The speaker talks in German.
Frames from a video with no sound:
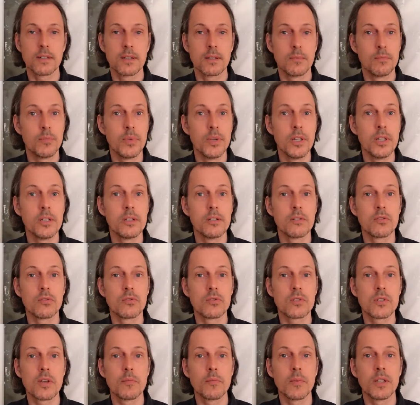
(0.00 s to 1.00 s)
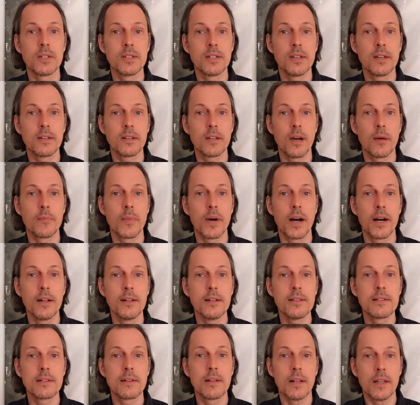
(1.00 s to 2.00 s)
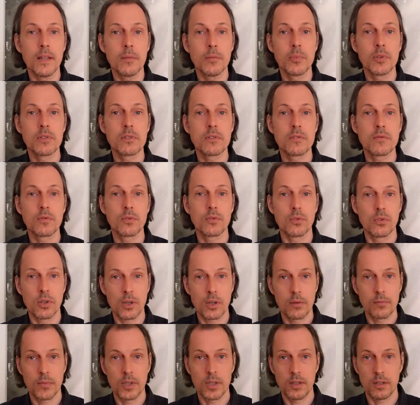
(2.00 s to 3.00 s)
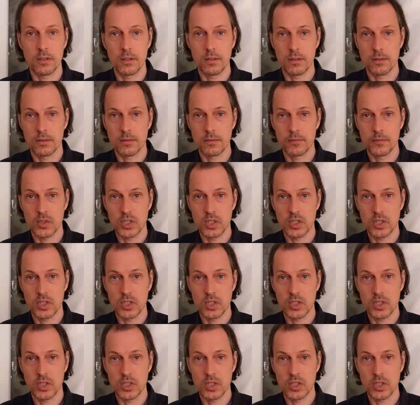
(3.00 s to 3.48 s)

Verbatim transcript: gebildet und zementiert haben als Lebensfundament.